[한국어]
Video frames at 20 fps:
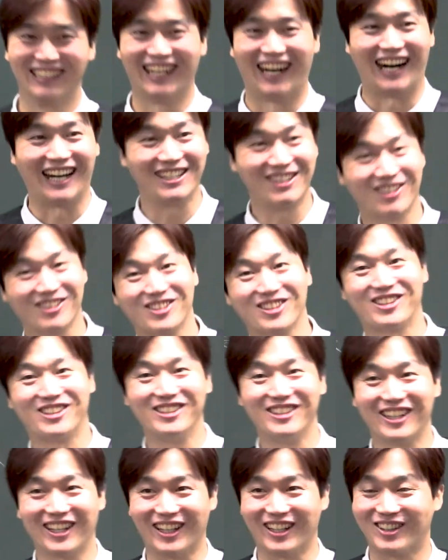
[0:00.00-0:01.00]

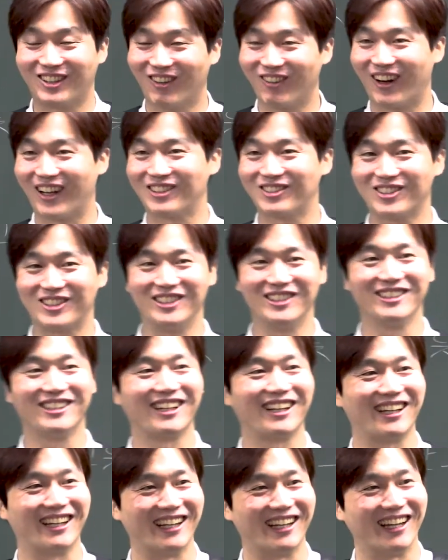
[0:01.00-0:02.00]
알려주신대
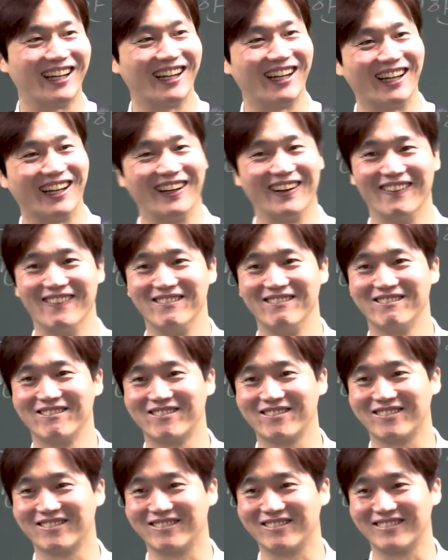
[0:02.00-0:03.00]
도와주신대
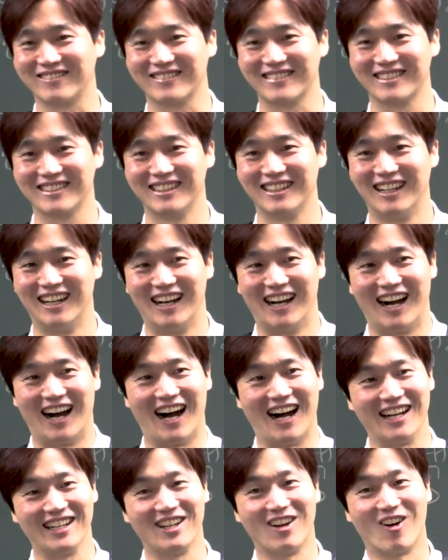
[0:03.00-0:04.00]

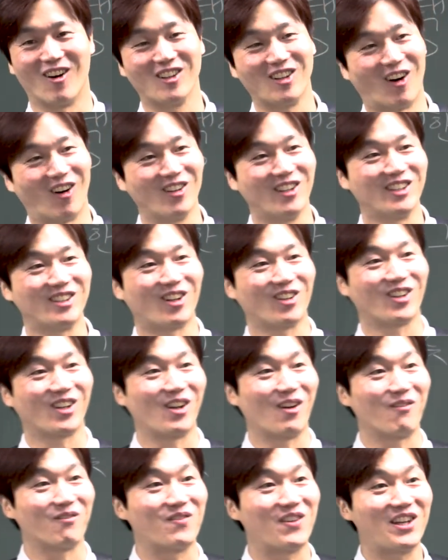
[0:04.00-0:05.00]
아니 어, 느
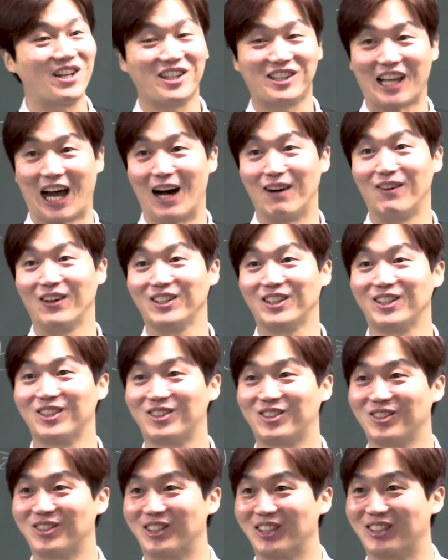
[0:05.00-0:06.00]
정도냐면 미리 답안지를
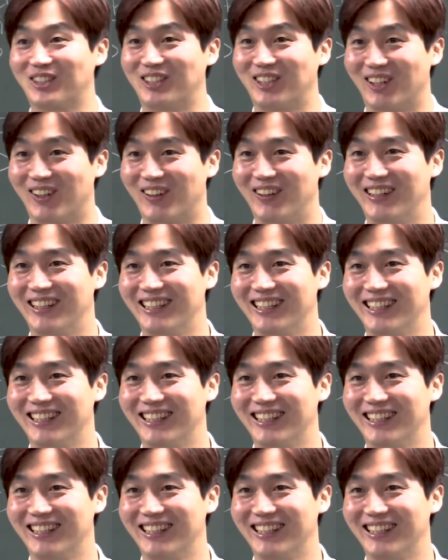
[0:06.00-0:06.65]
주셨어